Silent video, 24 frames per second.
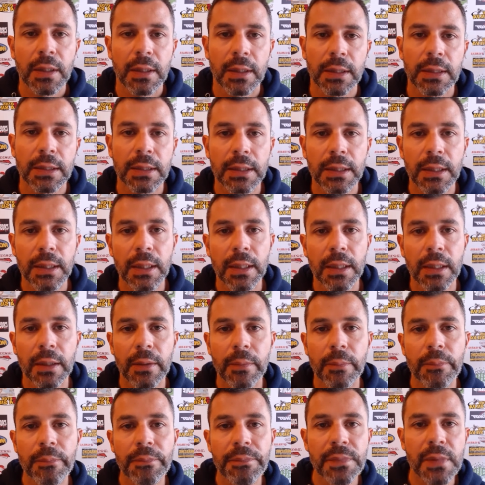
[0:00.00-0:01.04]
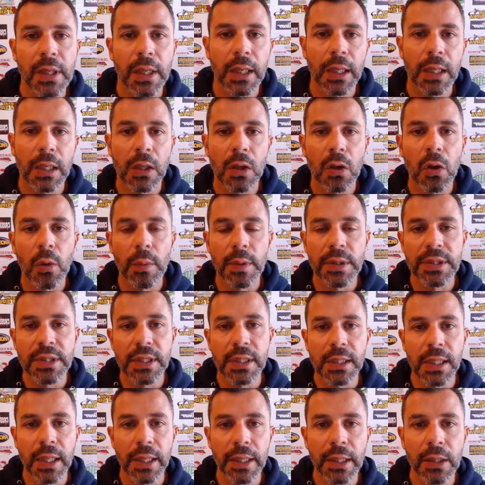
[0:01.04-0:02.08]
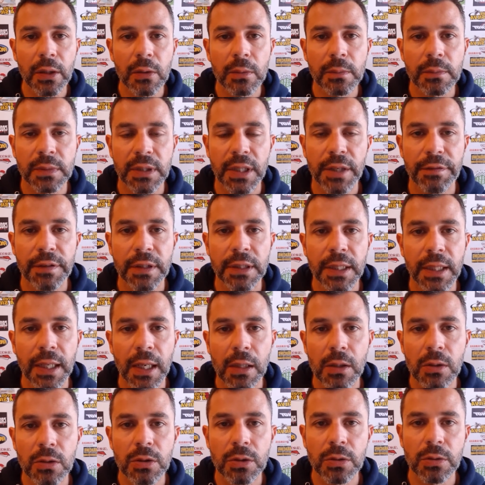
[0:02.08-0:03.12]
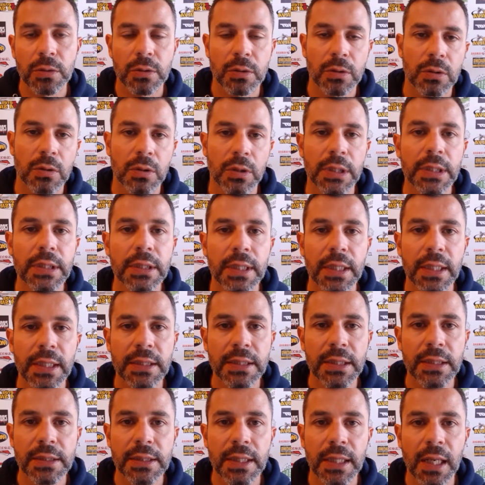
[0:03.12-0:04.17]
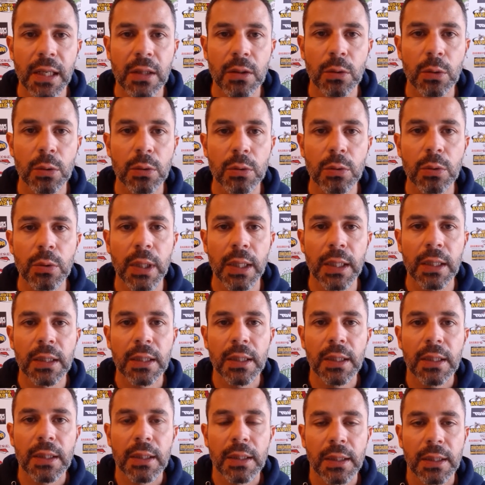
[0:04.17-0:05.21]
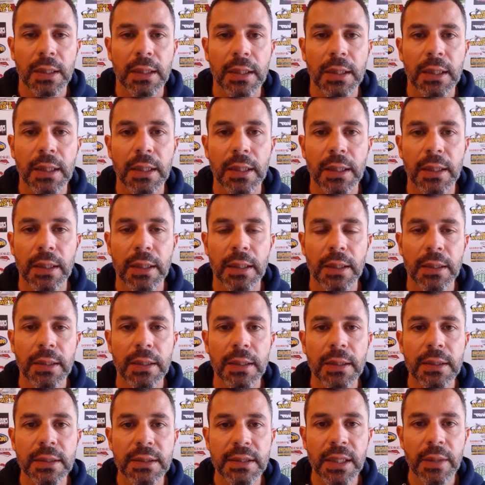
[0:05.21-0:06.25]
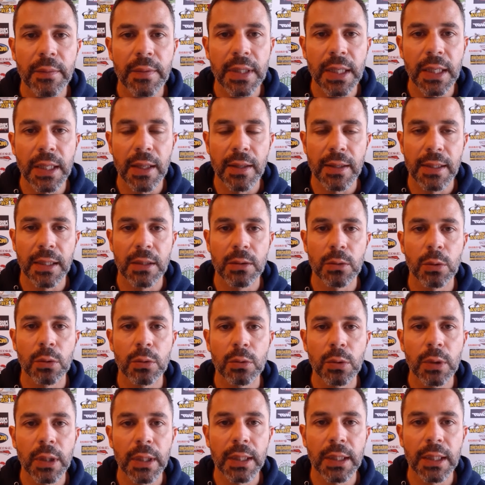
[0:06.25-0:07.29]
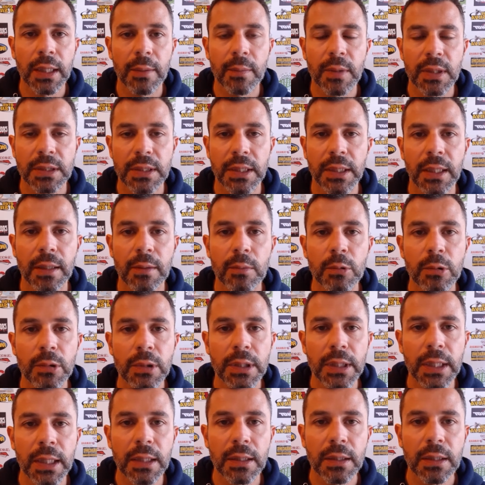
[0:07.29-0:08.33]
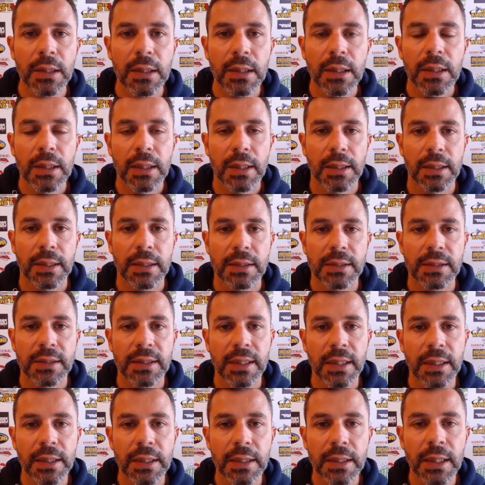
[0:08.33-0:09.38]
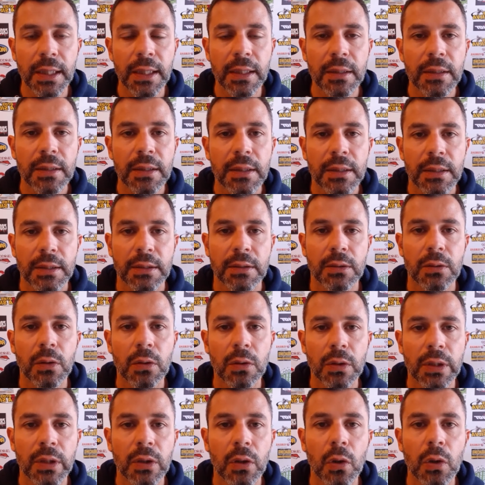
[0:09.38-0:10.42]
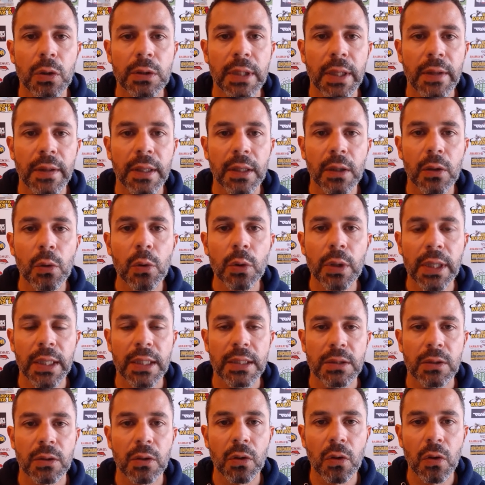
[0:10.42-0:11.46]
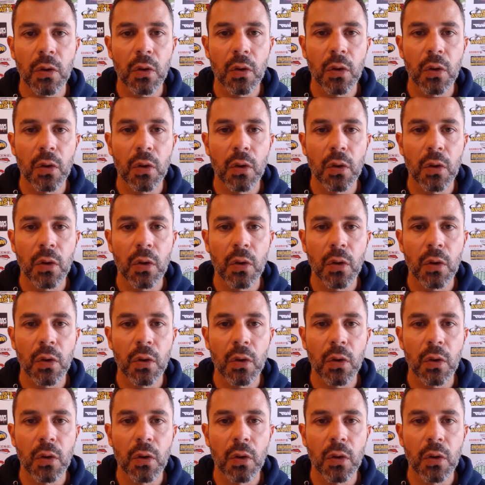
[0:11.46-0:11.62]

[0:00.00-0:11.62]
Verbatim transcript: Eh, el joven chiclanero defenderá los intereses de la estructura eh, sevillana, de la estructura de camas. En el Mundial seguirá con JD Gunex,